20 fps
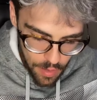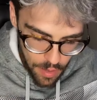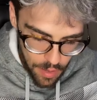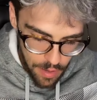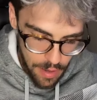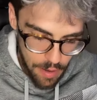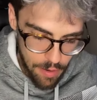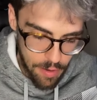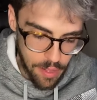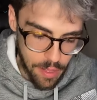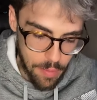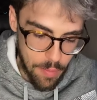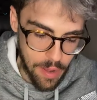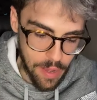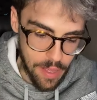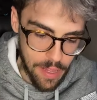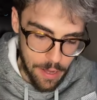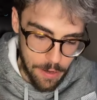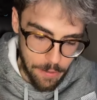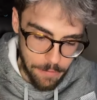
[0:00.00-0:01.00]
Y la verdad que me han
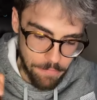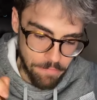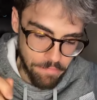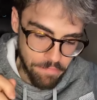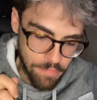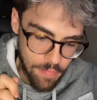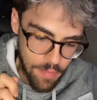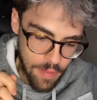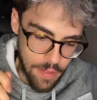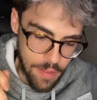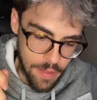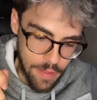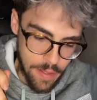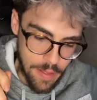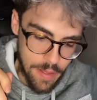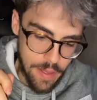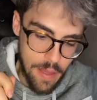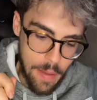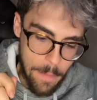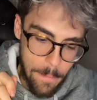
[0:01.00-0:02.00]
quedado
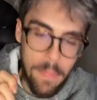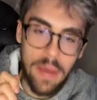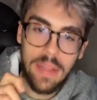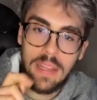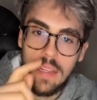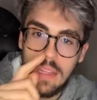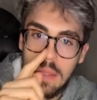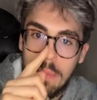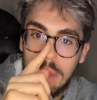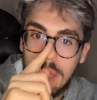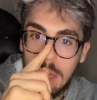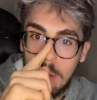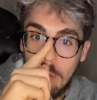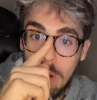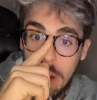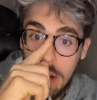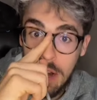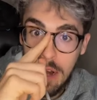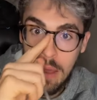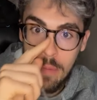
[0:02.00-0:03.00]
bastante
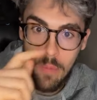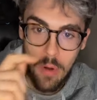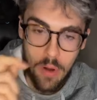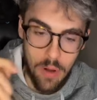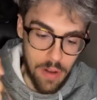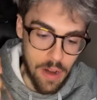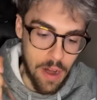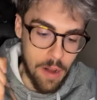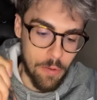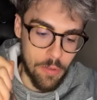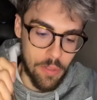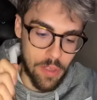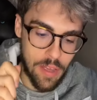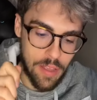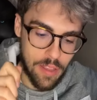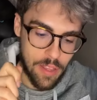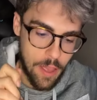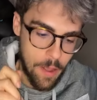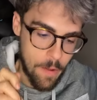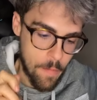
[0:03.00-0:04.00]
espectaculares las, la
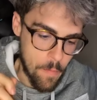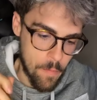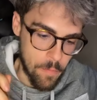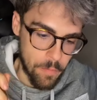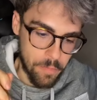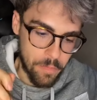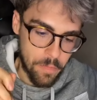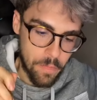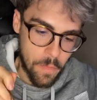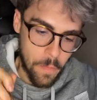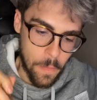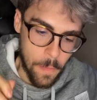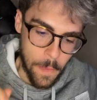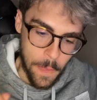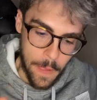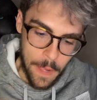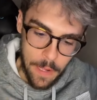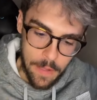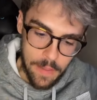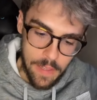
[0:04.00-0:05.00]
albóndigas ¿eh?
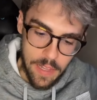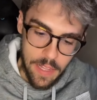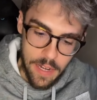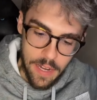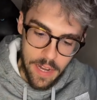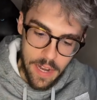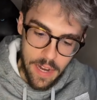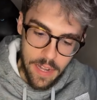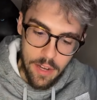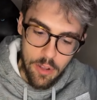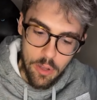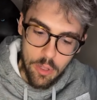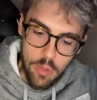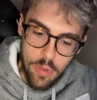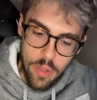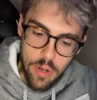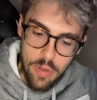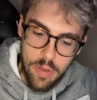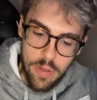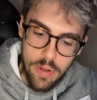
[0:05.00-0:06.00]
De ternera creo que
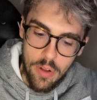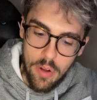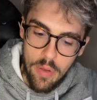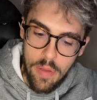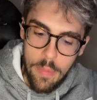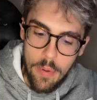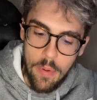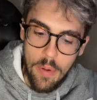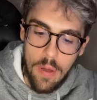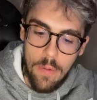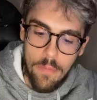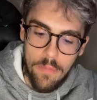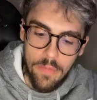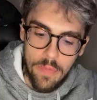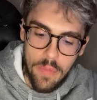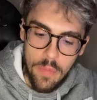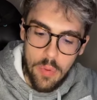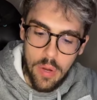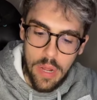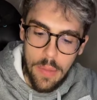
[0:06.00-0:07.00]
todavía no, he probado,
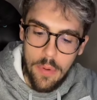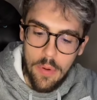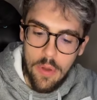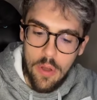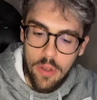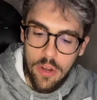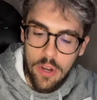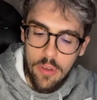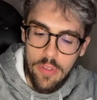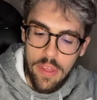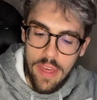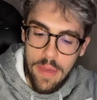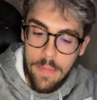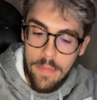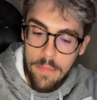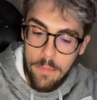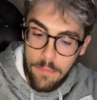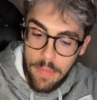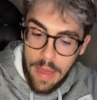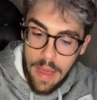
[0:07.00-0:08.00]
porque he probado creo de
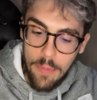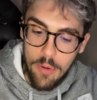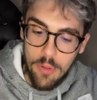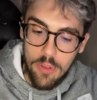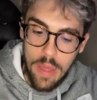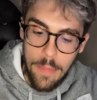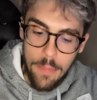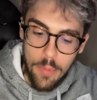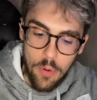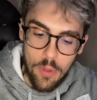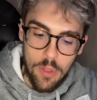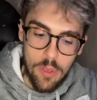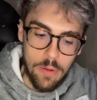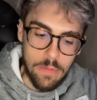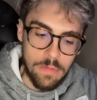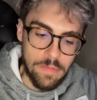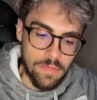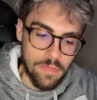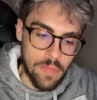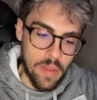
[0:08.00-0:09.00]
pavo, de pollo,
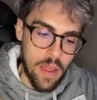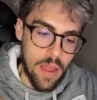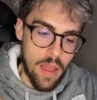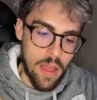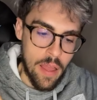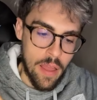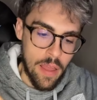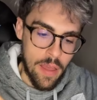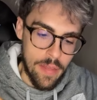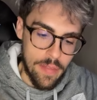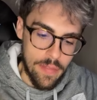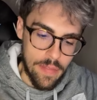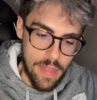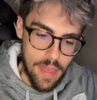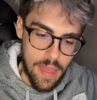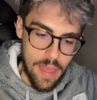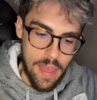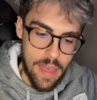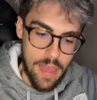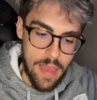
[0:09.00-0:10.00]

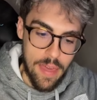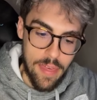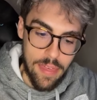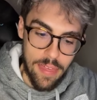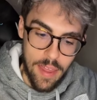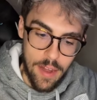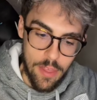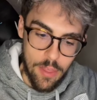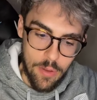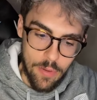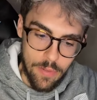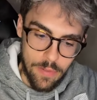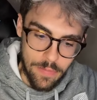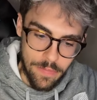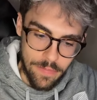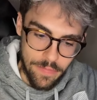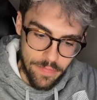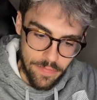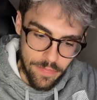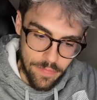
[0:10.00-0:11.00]
de cerdo,
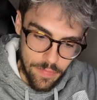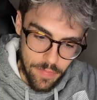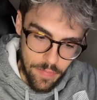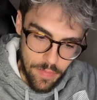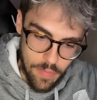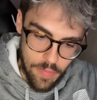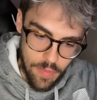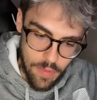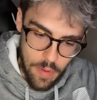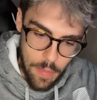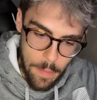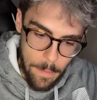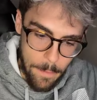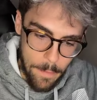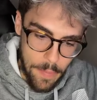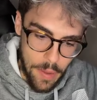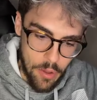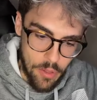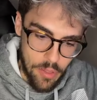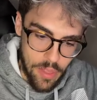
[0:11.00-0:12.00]

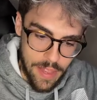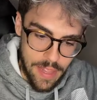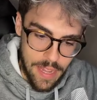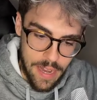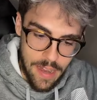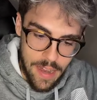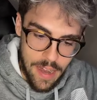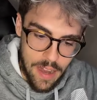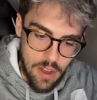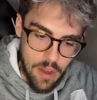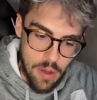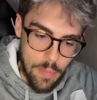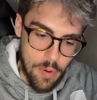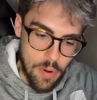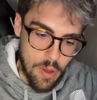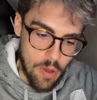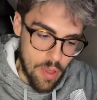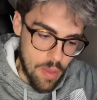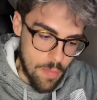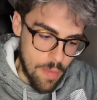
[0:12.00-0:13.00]
pero de ternera no lo he
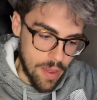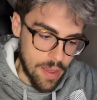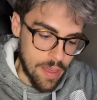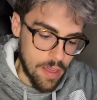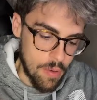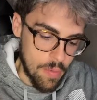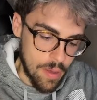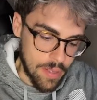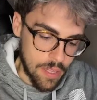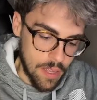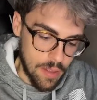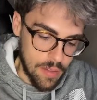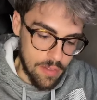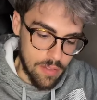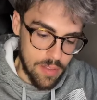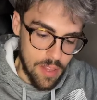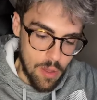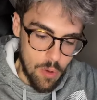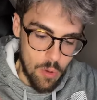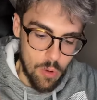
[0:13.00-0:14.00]
probado y me han quedado
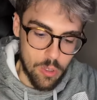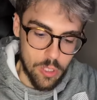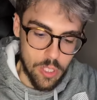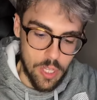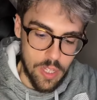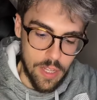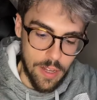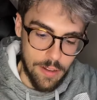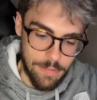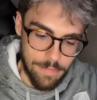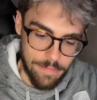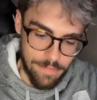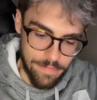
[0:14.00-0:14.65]
bastante jugositas.